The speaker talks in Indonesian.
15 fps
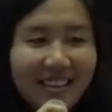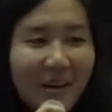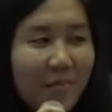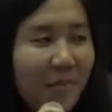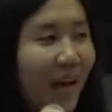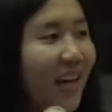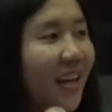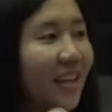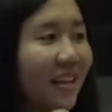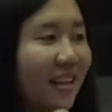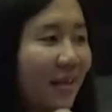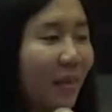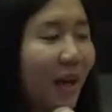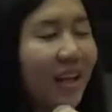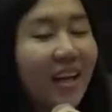main di,
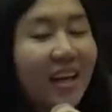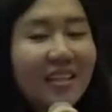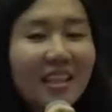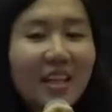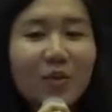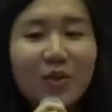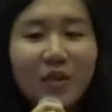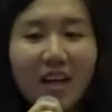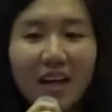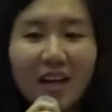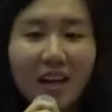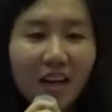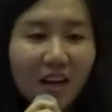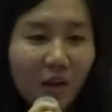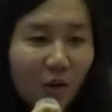di main yang satunya
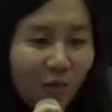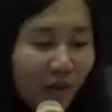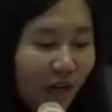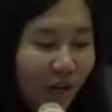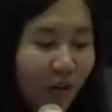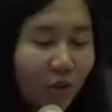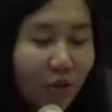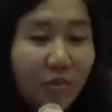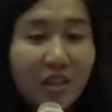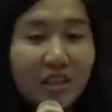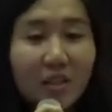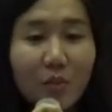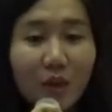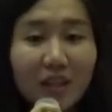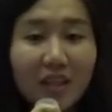karena kalau piano itu
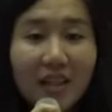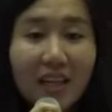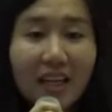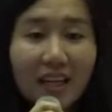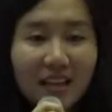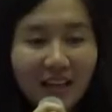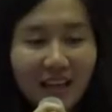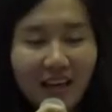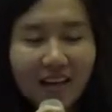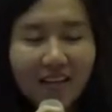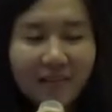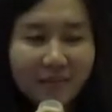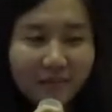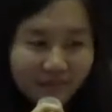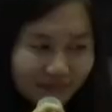biasanya buat ngelit kan
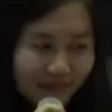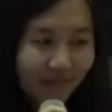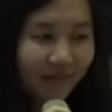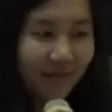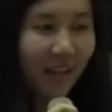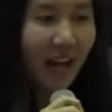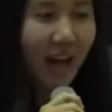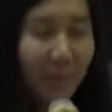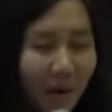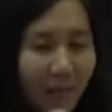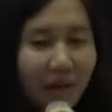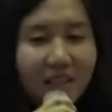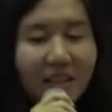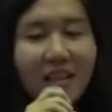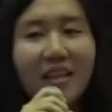nggak
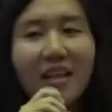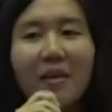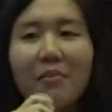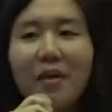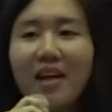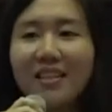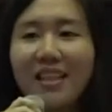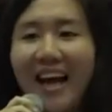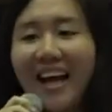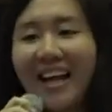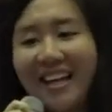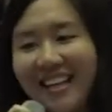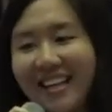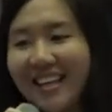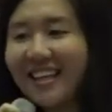apa-apa saya terima
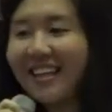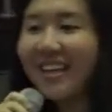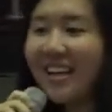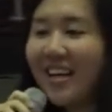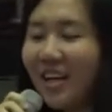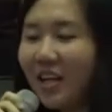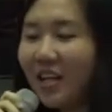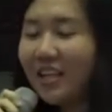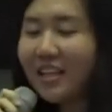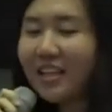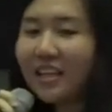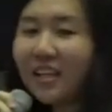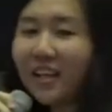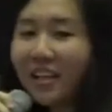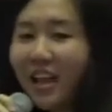sekali
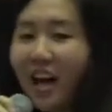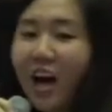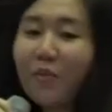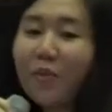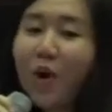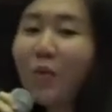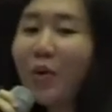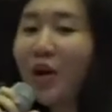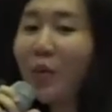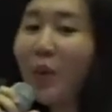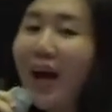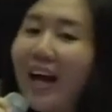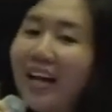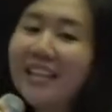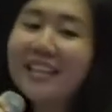kita nggak mau ngomongin WL-nya